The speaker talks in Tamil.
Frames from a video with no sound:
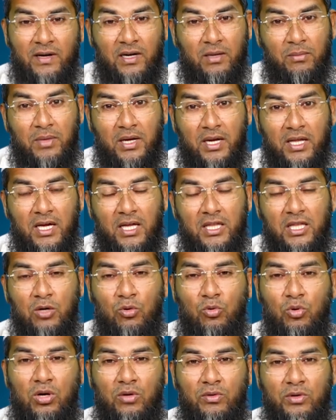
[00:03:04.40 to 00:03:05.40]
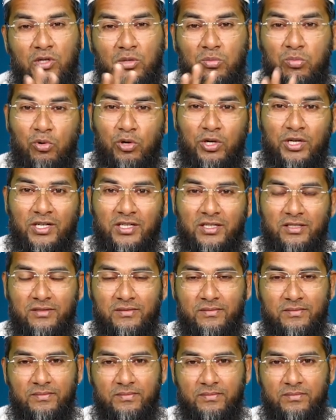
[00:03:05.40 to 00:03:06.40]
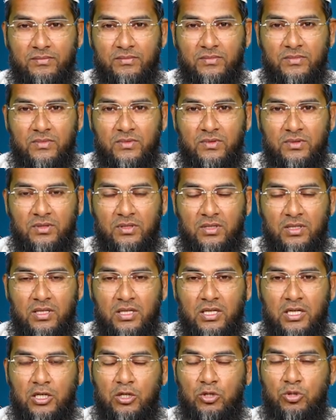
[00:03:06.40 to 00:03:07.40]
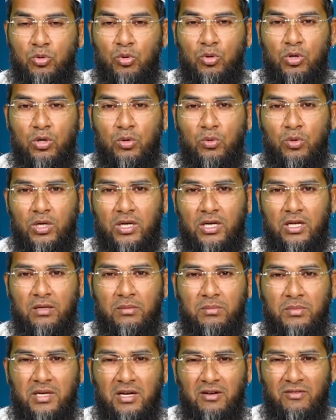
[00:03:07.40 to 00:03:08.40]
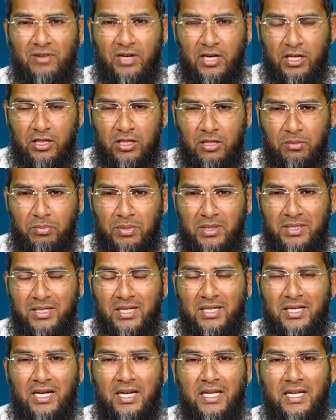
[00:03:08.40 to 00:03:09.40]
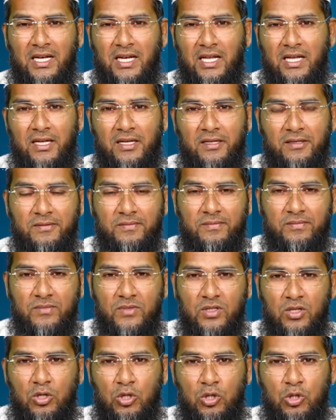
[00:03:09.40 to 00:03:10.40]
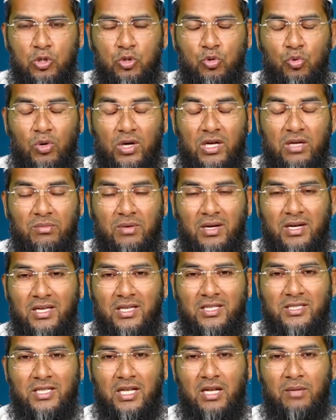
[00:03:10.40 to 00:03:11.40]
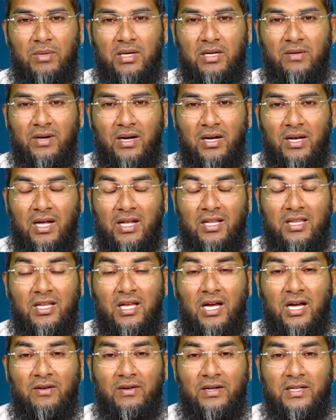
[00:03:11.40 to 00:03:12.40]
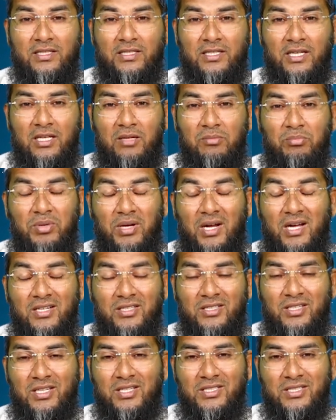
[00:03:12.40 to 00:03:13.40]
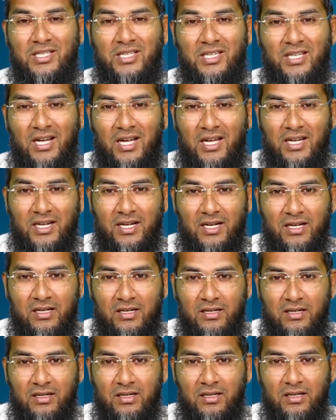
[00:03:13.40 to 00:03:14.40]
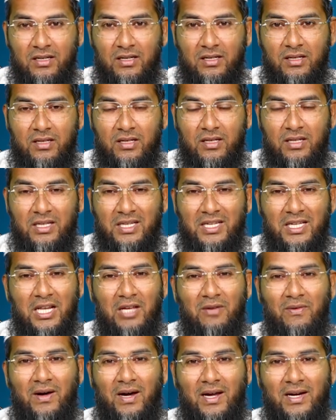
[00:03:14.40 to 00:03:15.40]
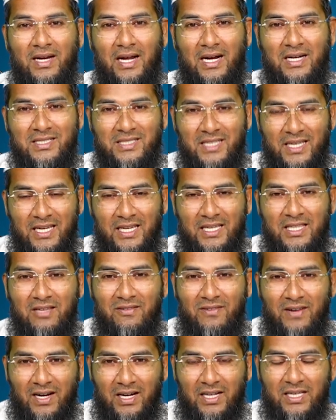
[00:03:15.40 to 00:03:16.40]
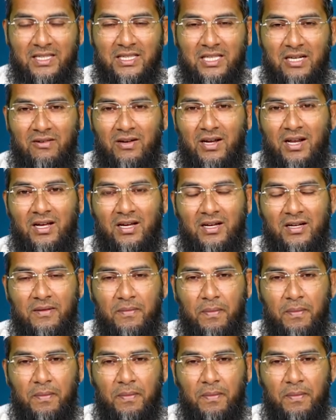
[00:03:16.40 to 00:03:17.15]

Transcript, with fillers: வேணாம் மரியாதையாக ஊரை விட்டு போயிடு என்று சொன்ன உடனே மிக வருத்தப்பட்ட நிலையில் ஷுவைப் அலஹிஸ்லாம் அண்ணவர்கள் அல்லாஹ்விடத்திலே பிரார்த்தனை செய்கிறார்கள் இறைவா நான் செய்த வேலை தவறா